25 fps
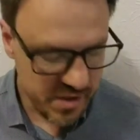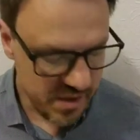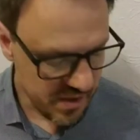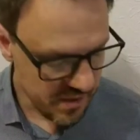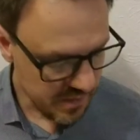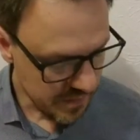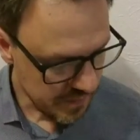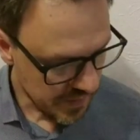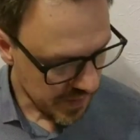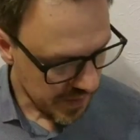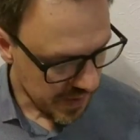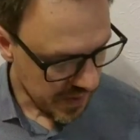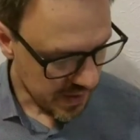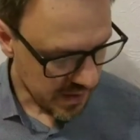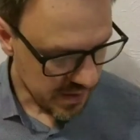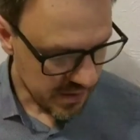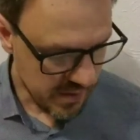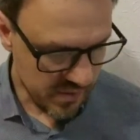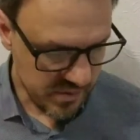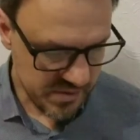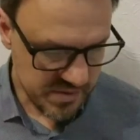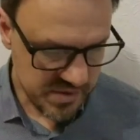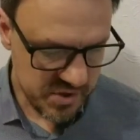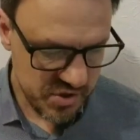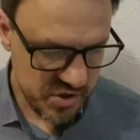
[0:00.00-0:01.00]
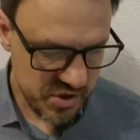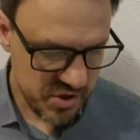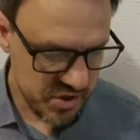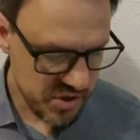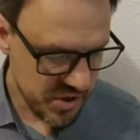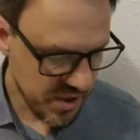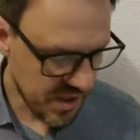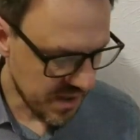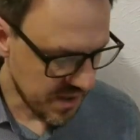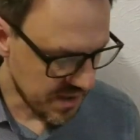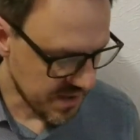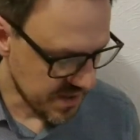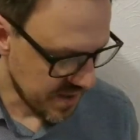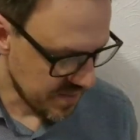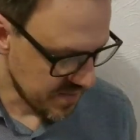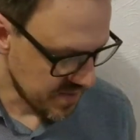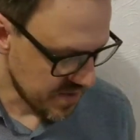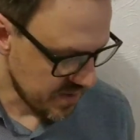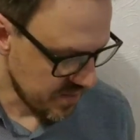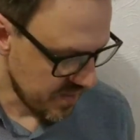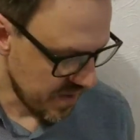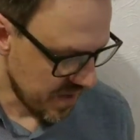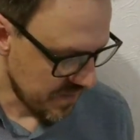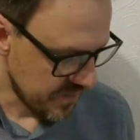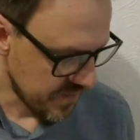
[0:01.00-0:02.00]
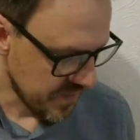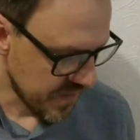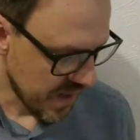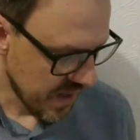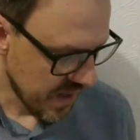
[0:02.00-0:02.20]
да, где он защищает сам себя.